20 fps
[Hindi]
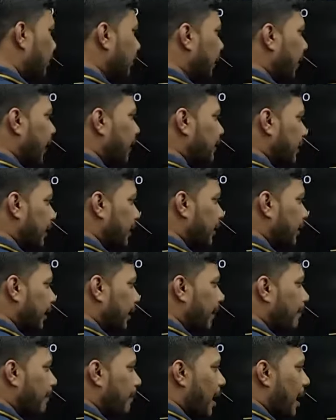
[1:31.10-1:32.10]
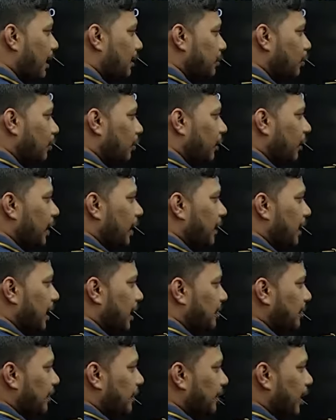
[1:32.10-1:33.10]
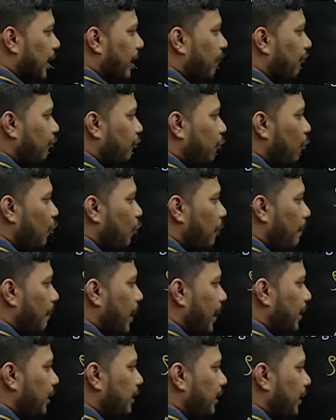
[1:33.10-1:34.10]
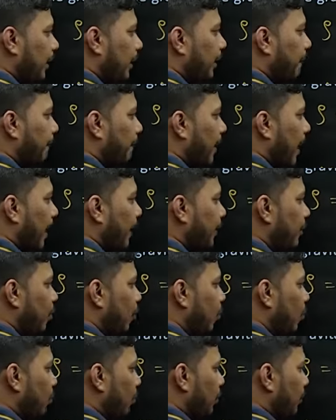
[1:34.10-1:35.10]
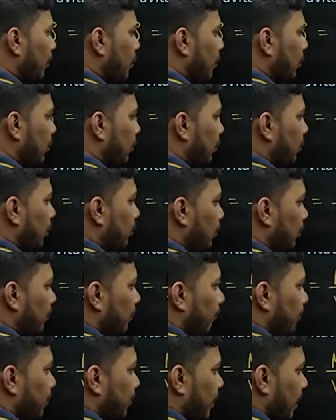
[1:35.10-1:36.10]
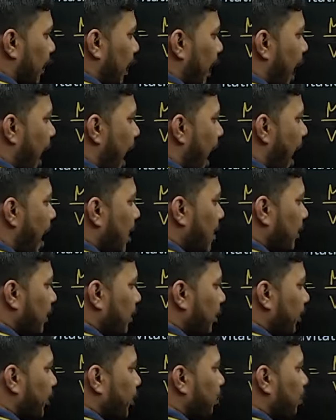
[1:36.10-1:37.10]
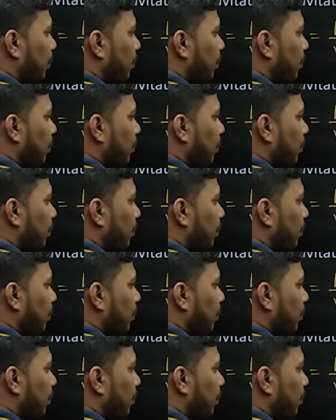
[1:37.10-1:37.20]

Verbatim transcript: कह सकते हैं मास को लिखा जा सकता है फोर बाई थ्री पाई रो आर क्यूब